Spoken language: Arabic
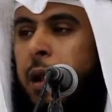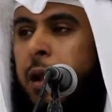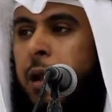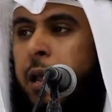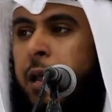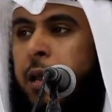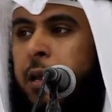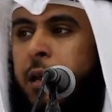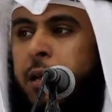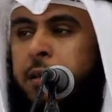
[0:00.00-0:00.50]

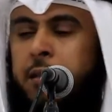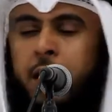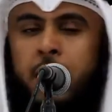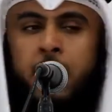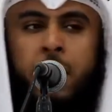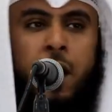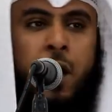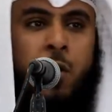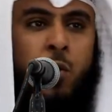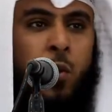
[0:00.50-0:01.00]
بل إن
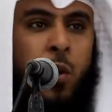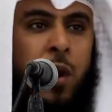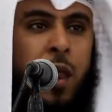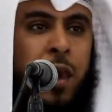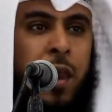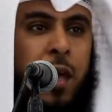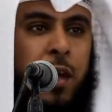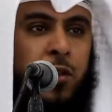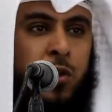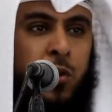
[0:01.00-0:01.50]
تناول
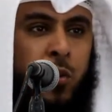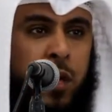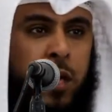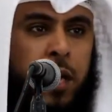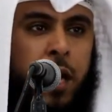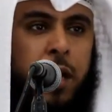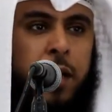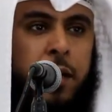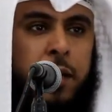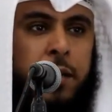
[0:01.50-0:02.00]

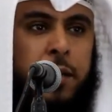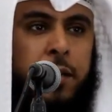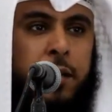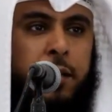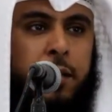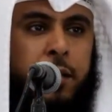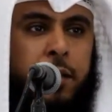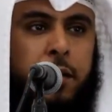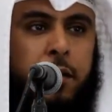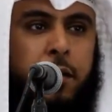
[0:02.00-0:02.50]
الأدوية
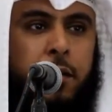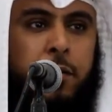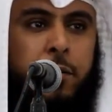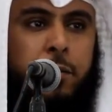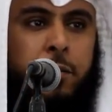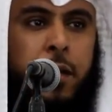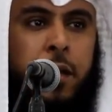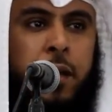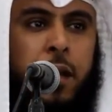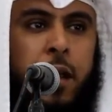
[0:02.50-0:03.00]

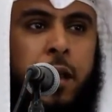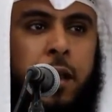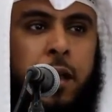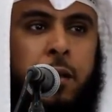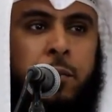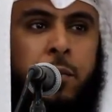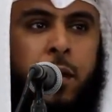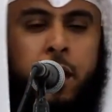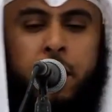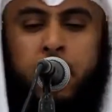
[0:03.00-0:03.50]
من
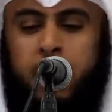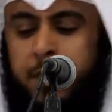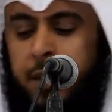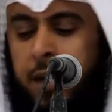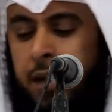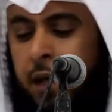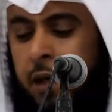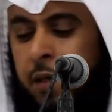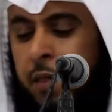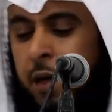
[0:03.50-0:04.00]
الإيمان
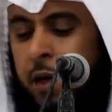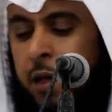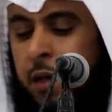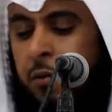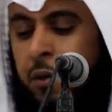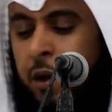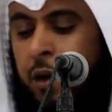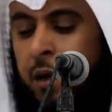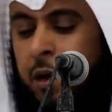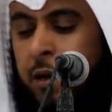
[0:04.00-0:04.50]

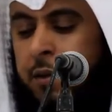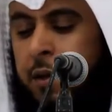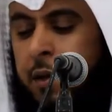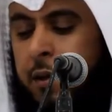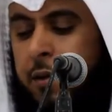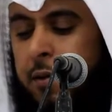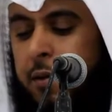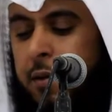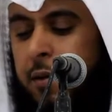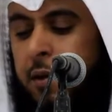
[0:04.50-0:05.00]
بالقضاء
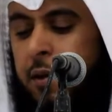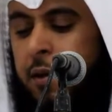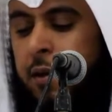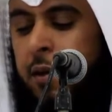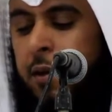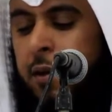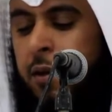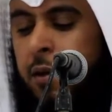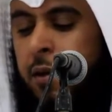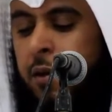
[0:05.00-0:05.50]
والقدر
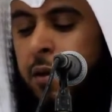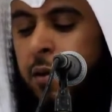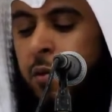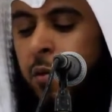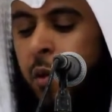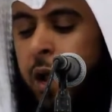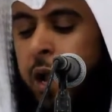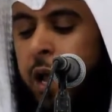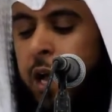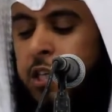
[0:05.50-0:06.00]

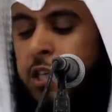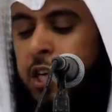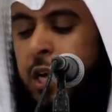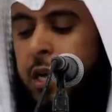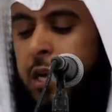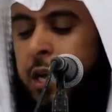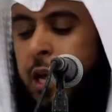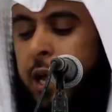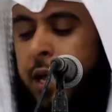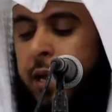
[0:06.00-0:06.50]
ولا
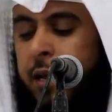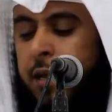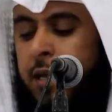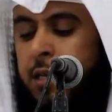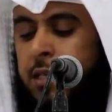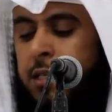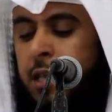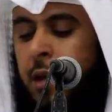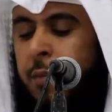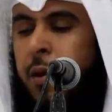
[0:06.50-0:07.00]
شك
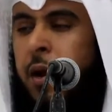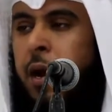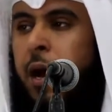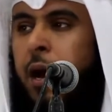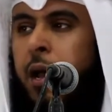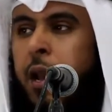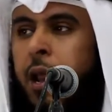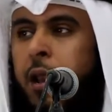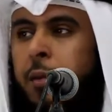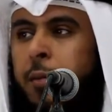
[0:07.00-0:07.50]
أن الصبر
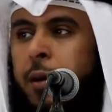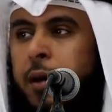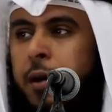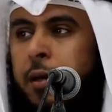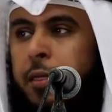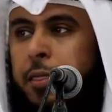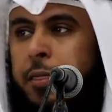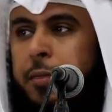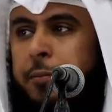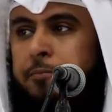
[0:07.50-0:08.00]
على
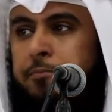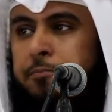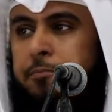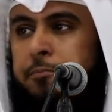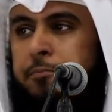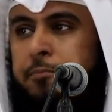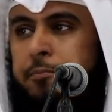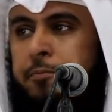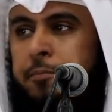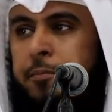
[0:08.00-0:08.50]
المرض
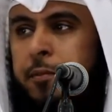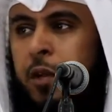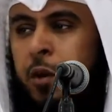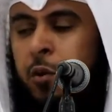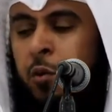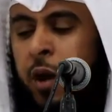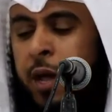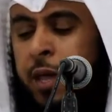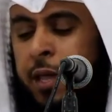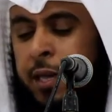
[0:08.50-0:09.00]

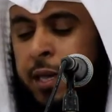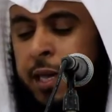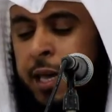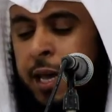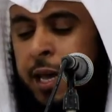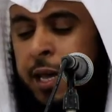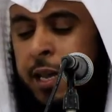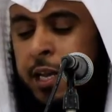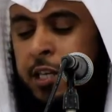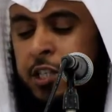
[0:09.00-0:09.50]
وإن
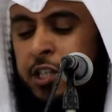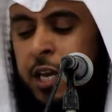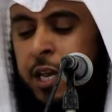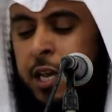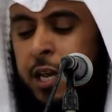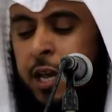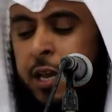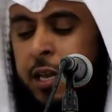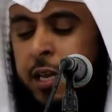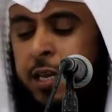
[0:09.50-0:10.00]
كان
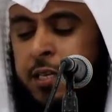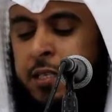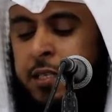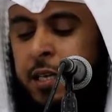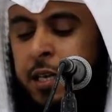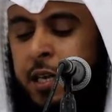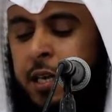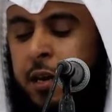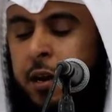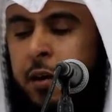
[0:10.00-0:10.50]
شيئا
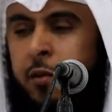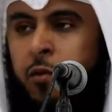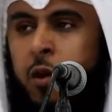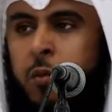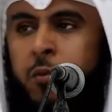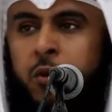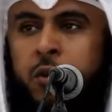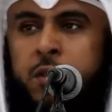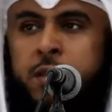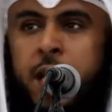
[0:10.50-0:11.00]
يسيرا
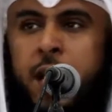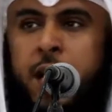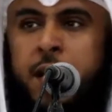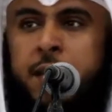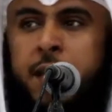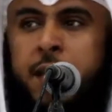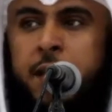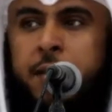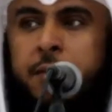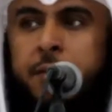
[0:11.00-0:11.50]

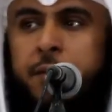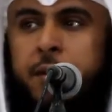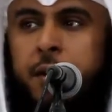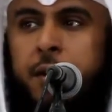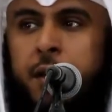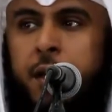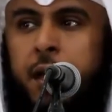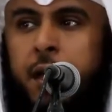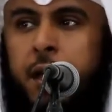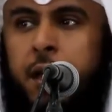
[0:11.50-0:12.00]
ومعتادا
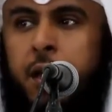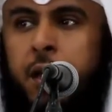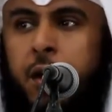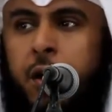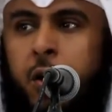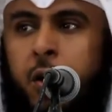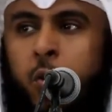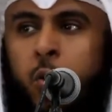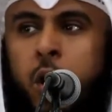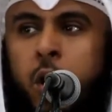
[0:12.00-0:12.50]

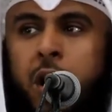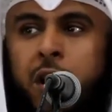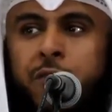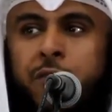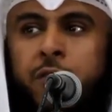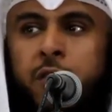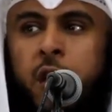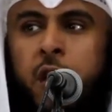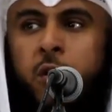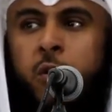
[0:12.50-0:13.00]
هو
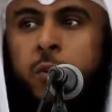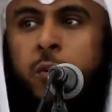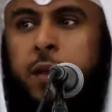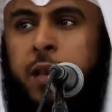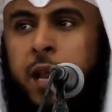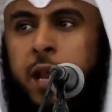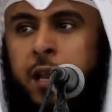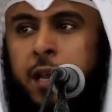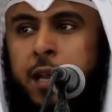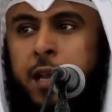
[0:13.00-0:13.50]
أفضل
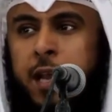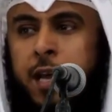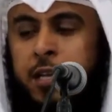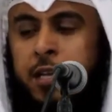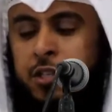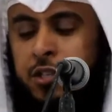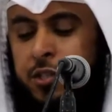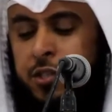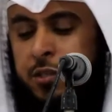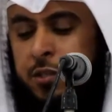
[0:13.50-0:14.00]
من
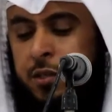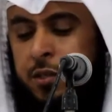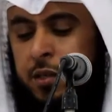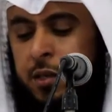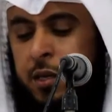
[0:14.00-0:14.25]
العلاج